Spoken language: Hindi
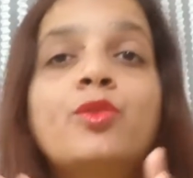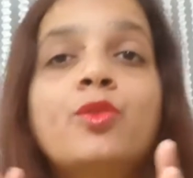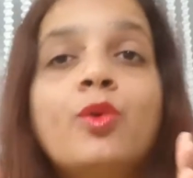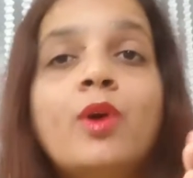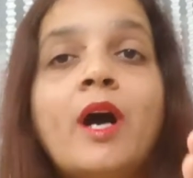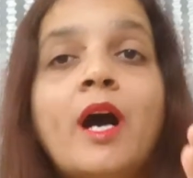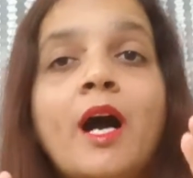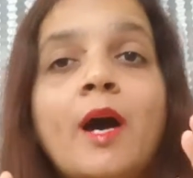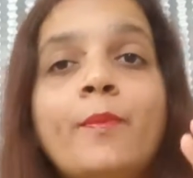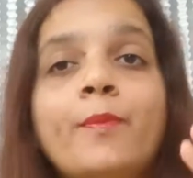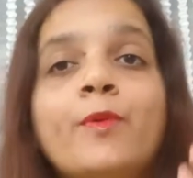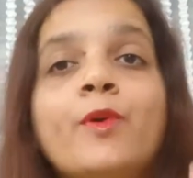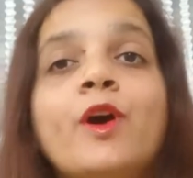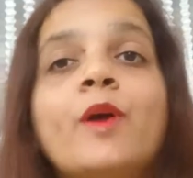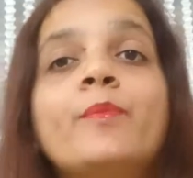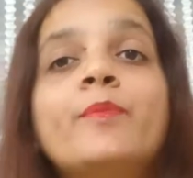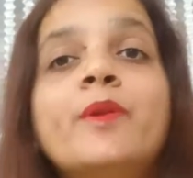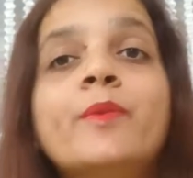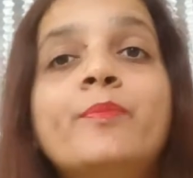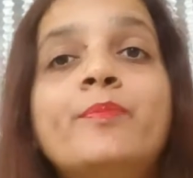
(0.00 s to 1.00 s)
तो आपको
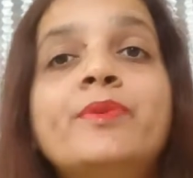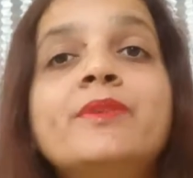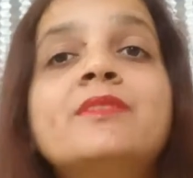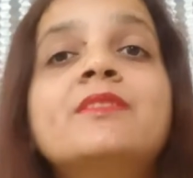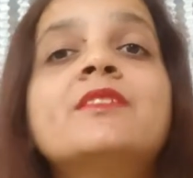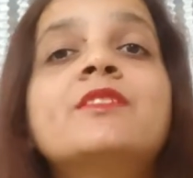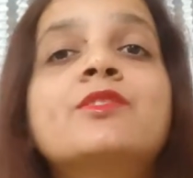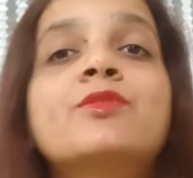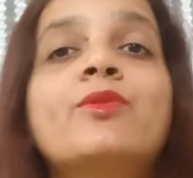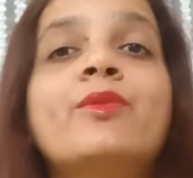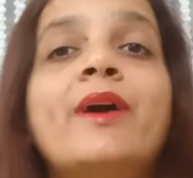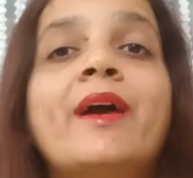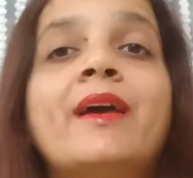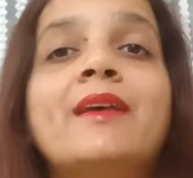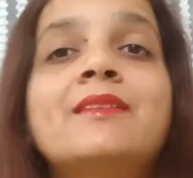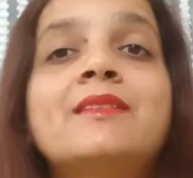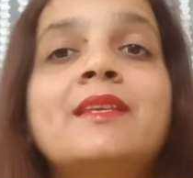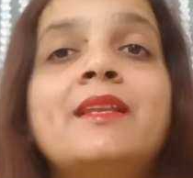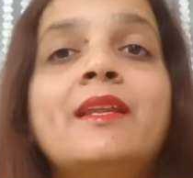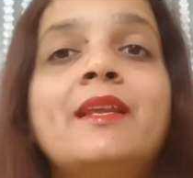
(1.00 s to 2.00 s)
अपने बिजनेस को
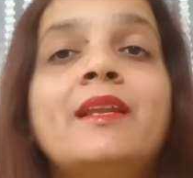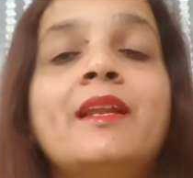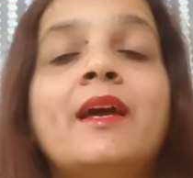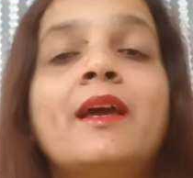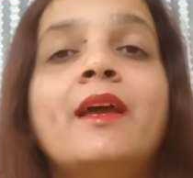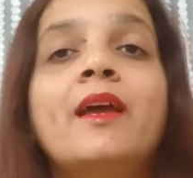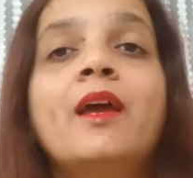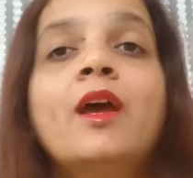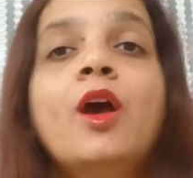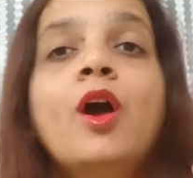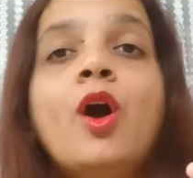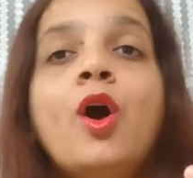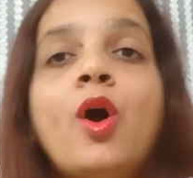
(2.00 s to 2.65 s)
ऐसे लेना है